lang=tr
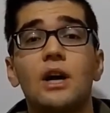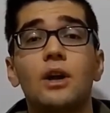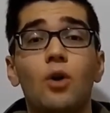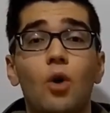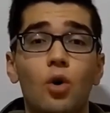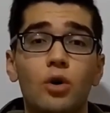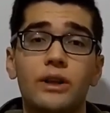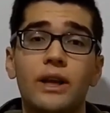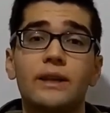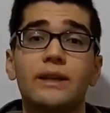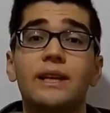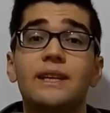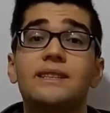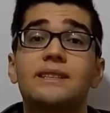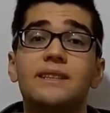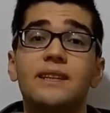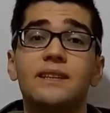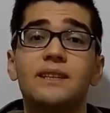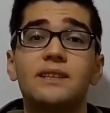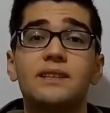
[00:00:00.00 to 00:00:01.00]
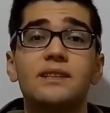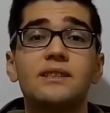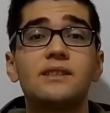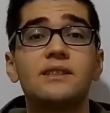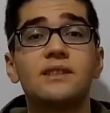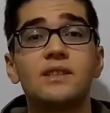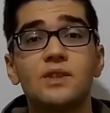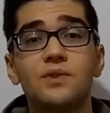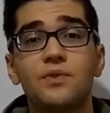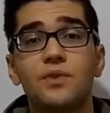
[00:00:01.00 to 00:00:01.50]
Oradan da istediğiniz
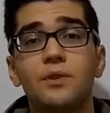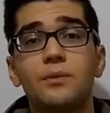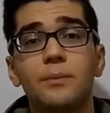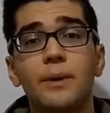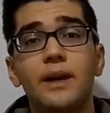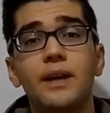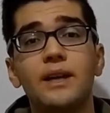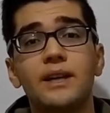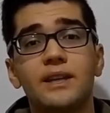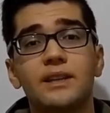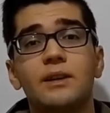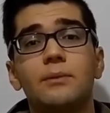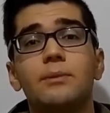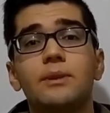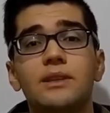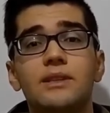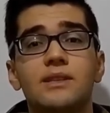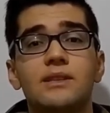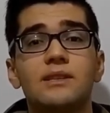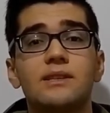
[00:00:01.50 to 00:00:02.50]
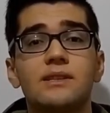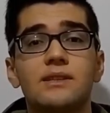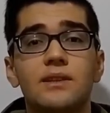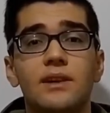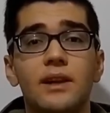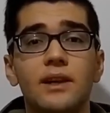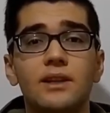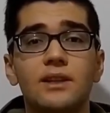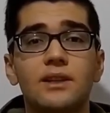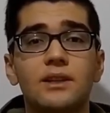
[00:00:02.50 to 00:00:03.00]
dizi filme gidebilirsiniz
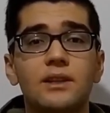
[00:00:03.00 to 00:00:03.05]
direkt.